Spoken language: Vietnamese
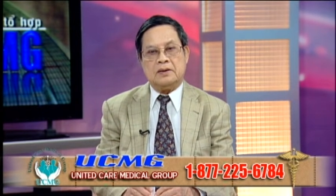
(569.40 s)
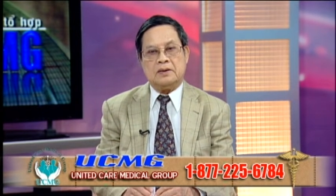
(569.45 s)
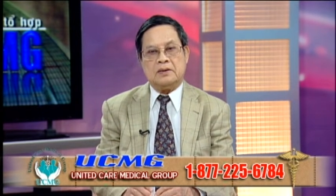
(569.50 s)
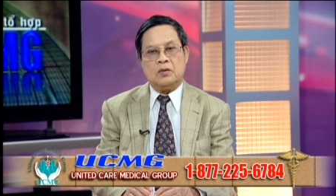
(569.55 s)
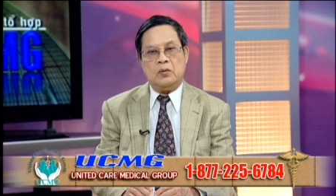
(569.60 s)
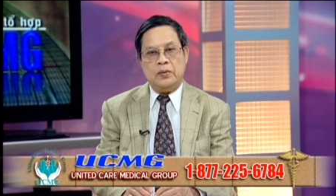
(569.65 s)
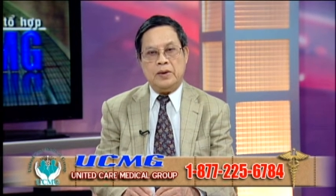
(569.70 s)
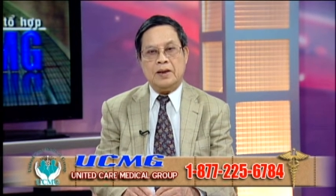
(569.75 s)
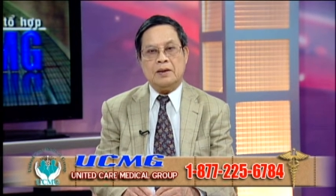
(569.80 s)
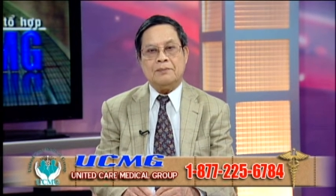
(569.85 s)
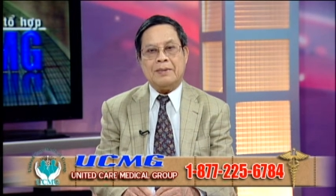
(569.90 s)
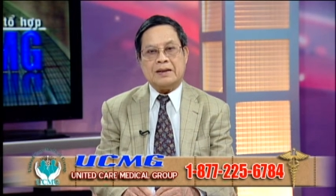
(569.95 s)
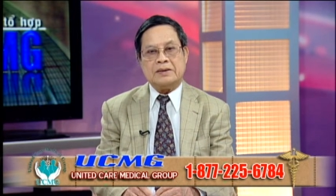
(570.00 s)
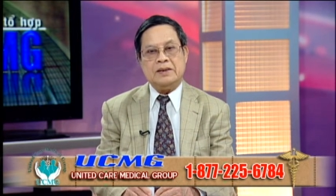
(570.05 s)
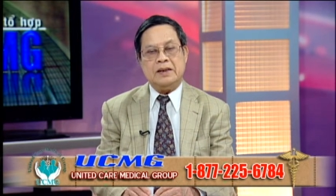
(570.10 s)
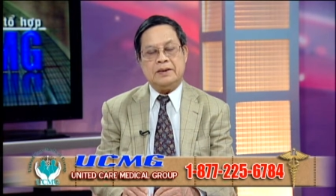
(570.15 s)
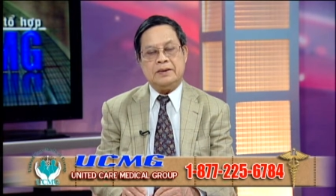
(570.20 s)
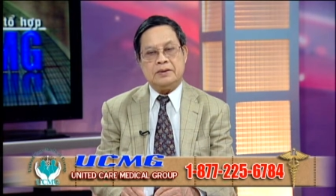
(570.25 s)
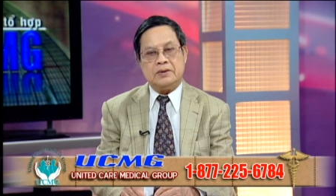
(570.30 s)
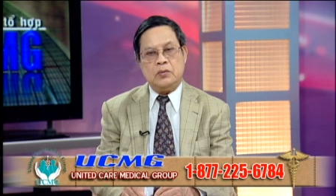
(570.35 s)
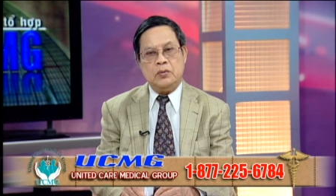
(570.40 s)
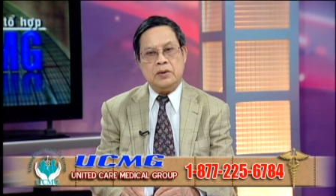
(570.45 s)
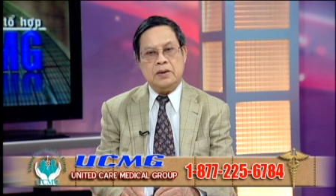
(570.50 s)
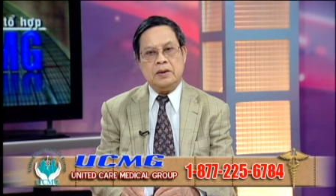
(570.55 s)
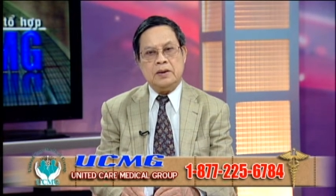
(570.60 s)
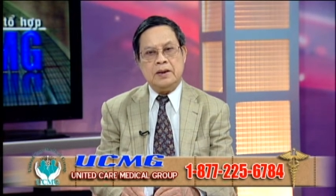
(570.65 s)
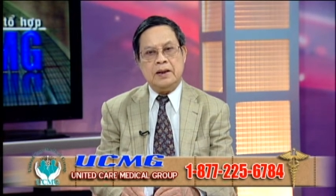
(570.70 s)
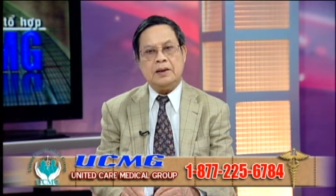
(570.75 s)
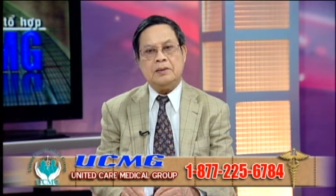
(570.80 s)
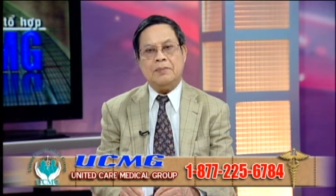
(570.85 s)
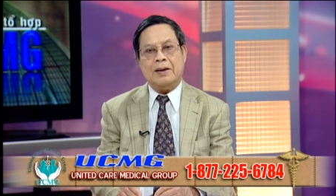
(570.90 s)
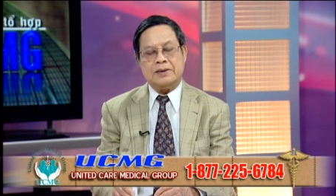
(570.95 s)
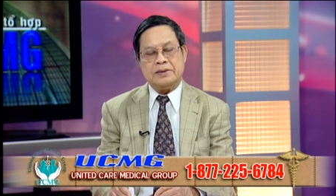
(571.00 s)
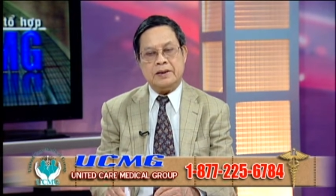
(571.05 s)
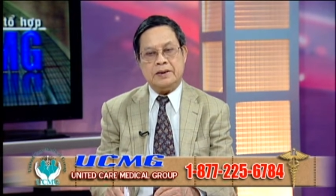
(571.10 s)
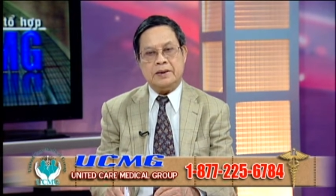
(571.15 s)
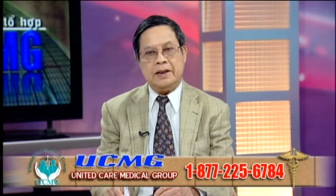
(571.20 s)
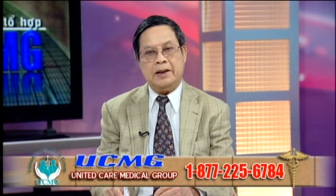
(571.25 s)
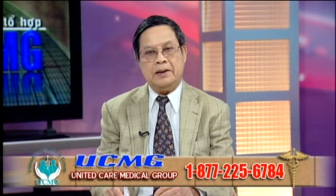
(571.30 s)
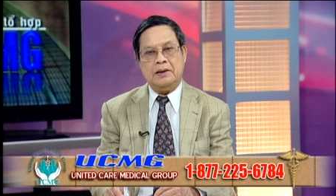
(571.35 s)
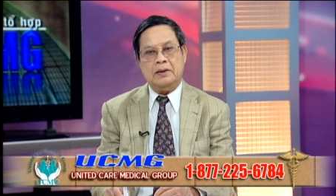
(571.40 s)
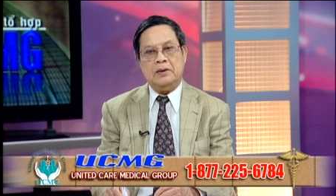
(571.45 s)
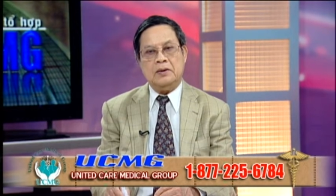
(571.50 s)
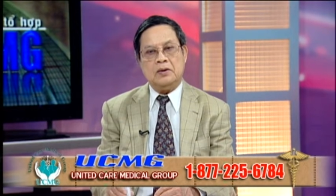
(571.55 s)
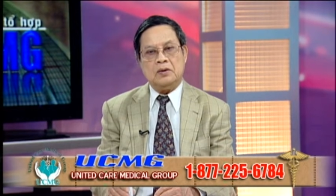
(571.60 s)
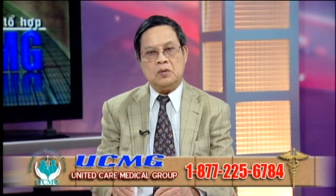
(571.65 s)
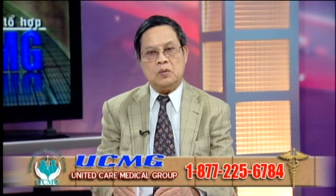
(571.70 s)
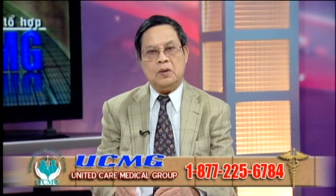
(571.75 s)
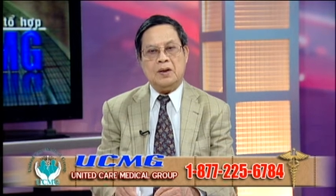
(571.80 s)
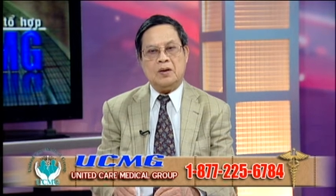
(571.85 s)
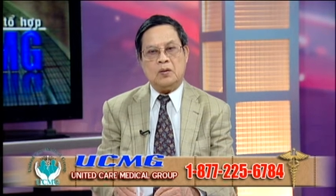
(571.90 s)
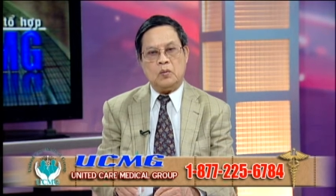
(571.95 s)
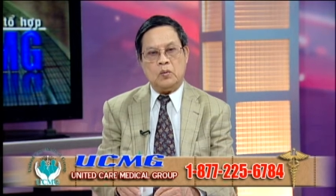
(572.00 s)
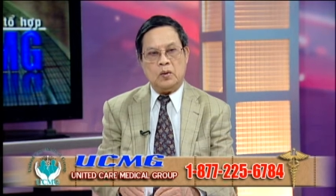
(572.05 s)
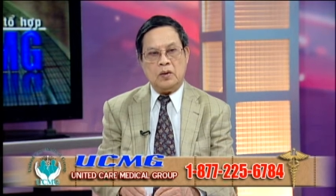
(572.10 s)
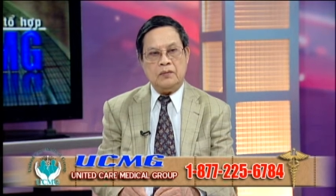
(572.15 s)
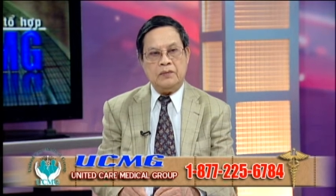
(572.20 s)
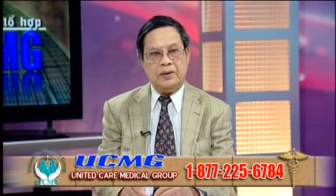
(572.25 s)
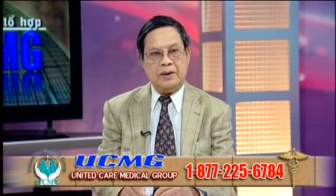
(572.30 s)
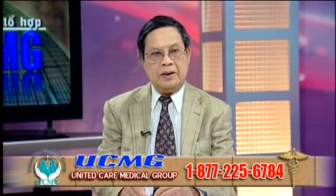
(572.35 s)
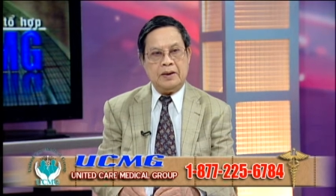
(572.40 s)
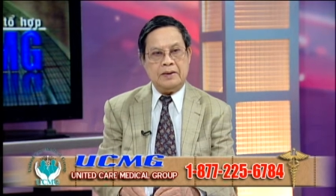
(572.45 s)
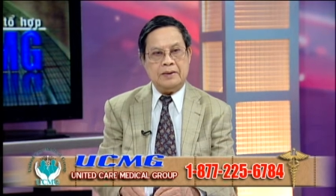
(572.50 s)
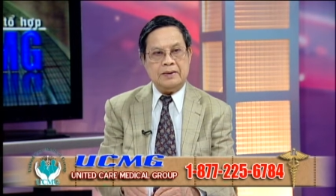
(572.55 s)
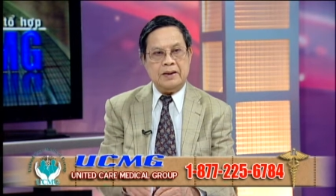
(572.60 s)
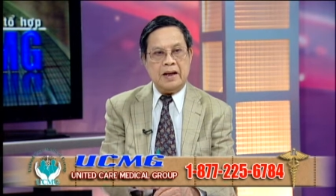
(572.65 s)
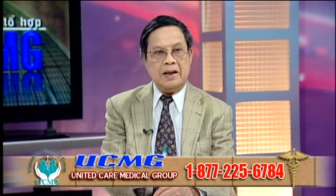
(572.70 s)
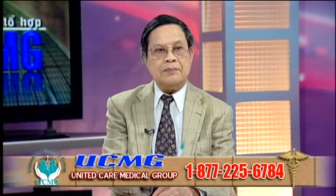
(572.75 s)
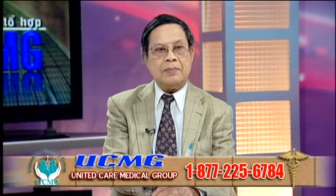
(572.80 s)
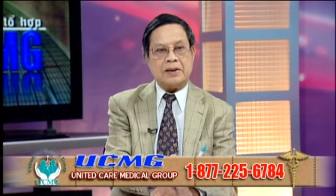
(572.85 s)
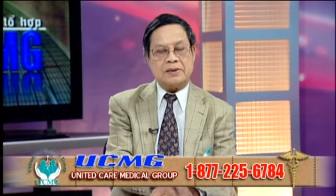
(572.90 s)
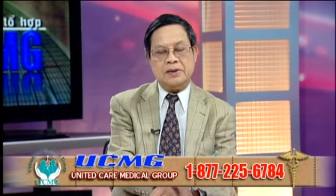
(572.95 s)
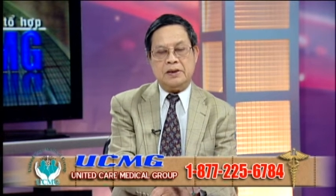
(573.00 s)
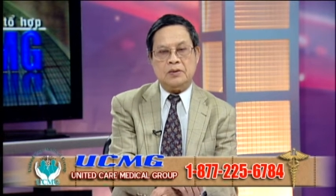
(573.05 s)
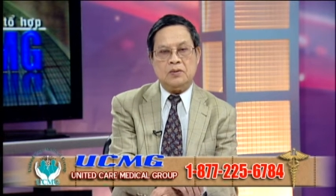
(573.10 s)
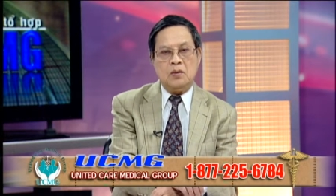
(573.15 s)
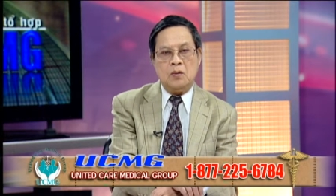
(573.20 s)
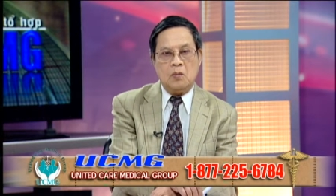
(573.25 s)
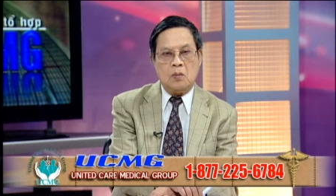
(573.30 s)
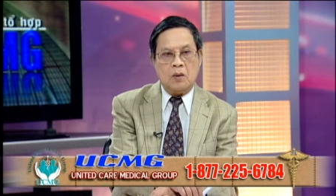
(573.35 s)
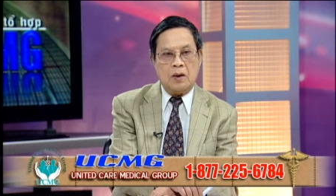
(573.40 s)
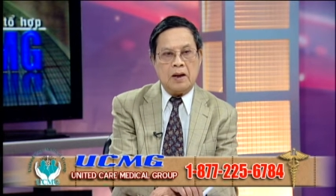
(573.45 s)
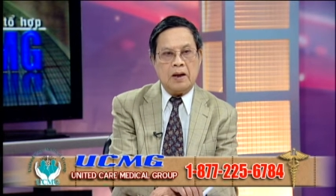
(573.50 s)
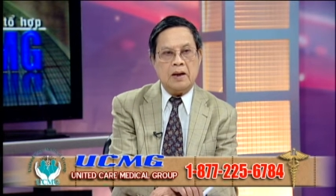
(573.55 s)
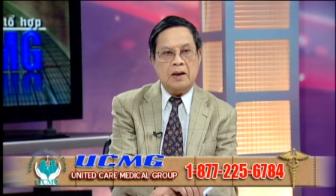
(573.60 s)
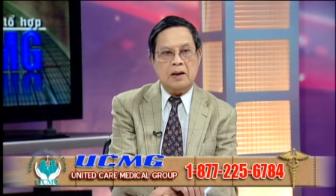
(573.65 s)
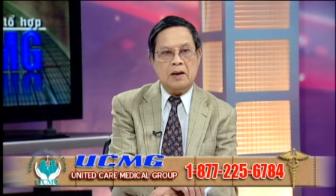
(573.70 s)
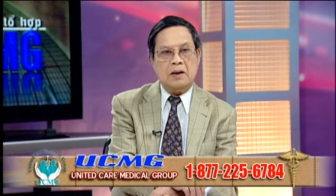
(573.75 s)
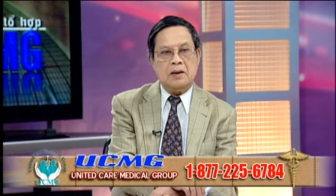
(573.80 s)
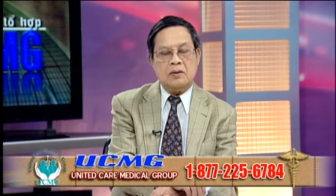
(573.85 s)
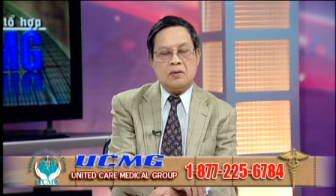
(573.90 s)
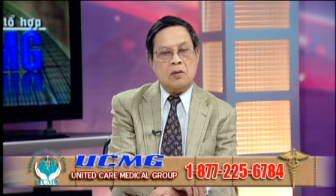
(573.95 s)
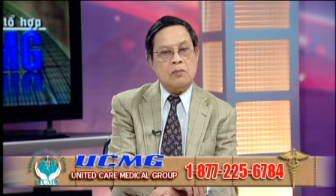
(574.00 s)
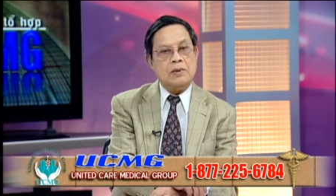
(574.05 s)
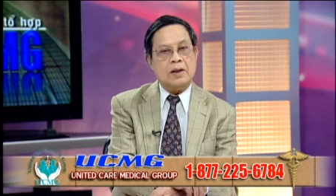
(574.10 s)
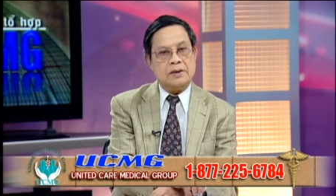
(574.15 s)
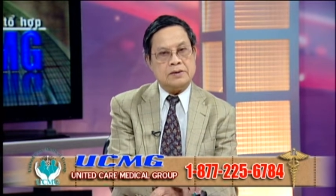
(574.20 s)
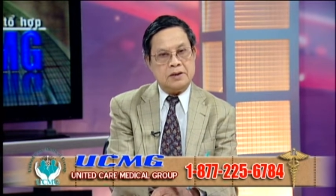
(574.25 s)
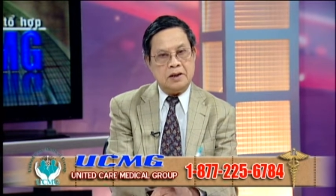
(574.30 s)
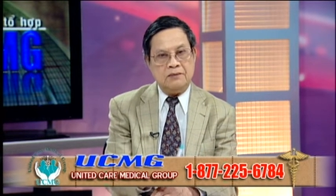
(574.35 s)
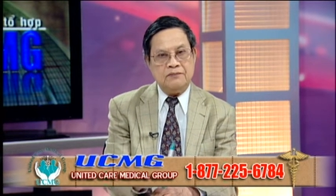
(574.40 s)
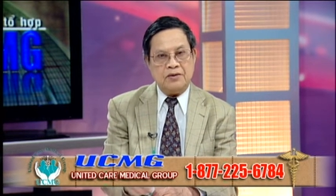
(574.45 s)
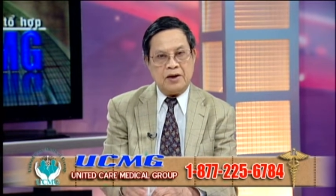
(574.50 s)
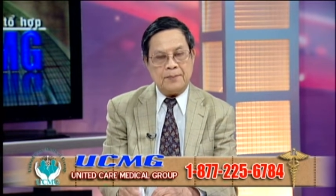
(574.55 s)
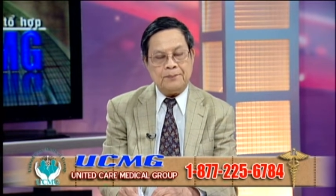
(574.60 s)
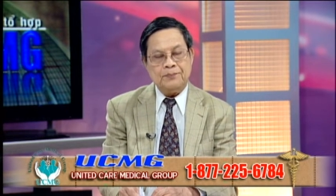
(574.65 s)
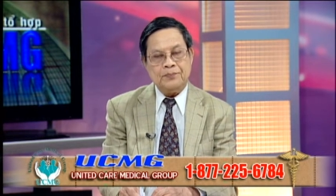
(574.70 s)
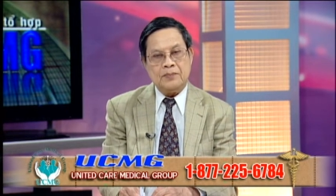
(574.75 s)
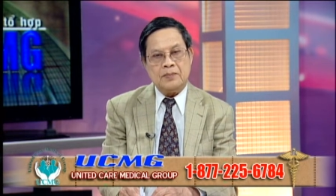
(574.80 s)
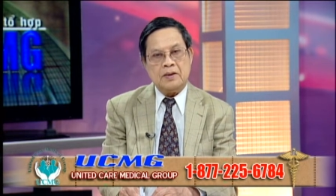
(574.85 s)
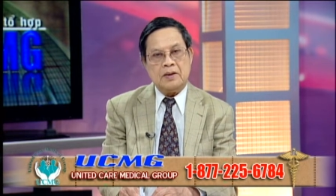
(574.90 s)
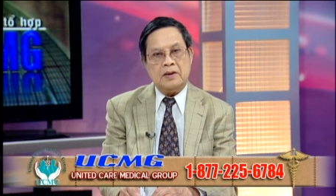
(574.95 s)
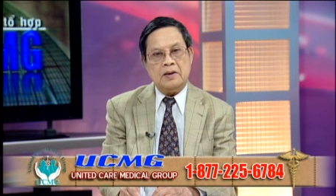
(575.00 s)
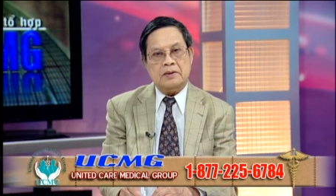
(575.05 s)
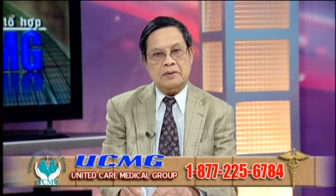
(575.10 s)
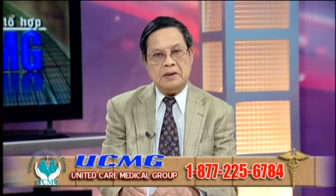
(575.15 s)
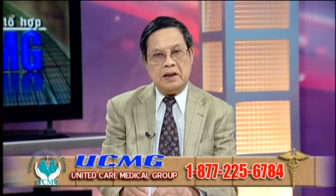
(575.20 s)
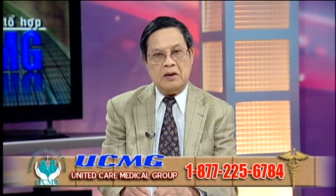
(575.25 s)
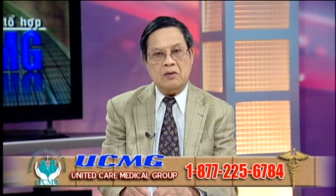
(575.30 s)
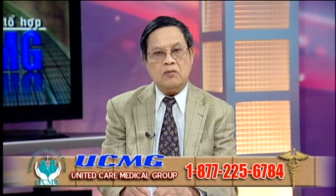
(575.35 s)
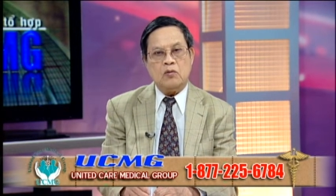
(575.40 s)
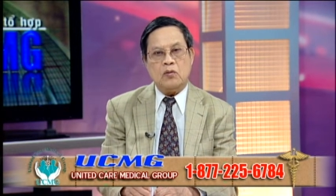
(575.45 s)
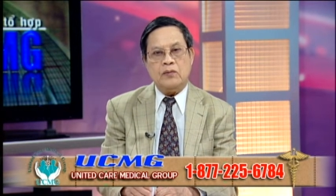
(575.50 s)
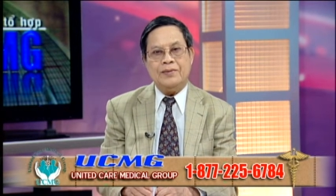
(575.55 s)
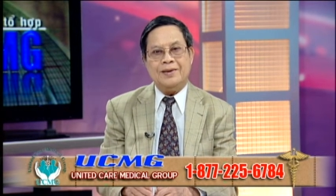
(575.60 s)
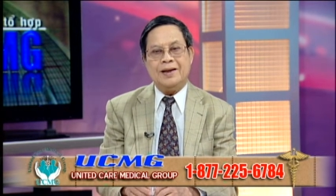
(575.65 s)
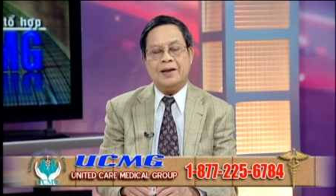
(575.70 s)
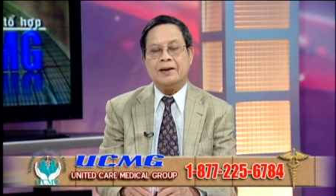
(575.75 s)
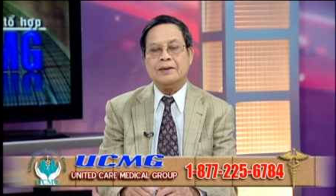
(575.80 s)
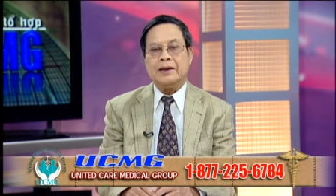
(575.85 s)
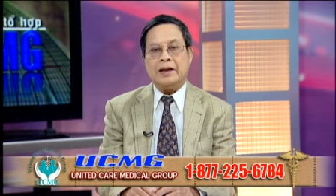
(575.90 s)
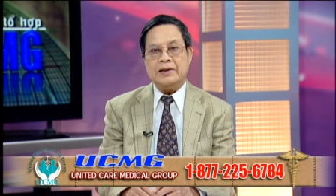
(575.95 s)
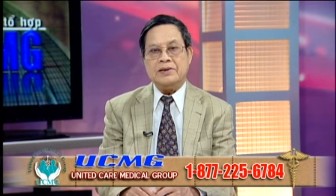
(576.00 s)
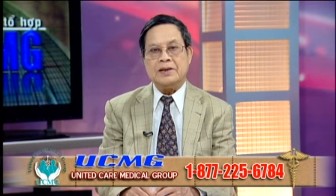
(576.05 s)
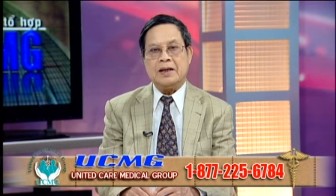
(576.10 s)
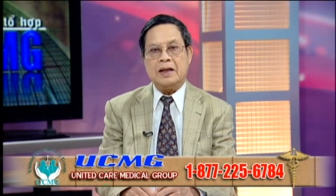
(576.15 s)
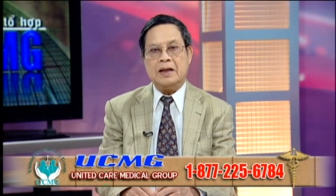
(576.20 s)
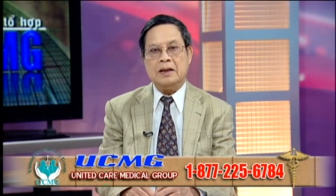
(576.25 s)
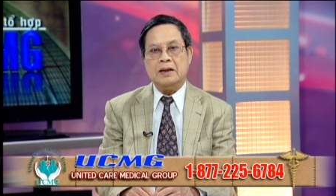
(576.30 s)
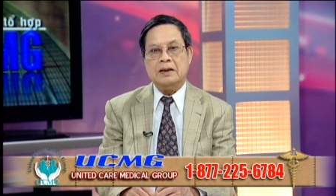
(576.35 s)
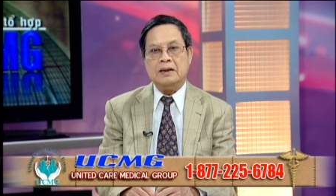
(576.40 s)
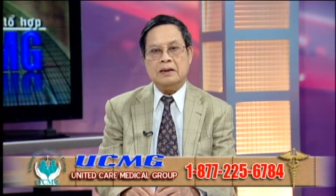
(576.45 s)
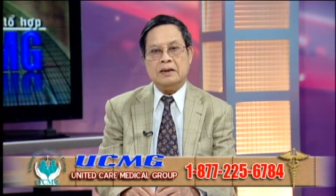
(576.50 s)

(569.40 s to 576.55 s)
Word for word: khuyến bác sĩ khuyến khích bác sĩ gia đình chuyện quý vị đến bác sĩ chuyên khoa không cần xin phép nếu quý vị thấy rằng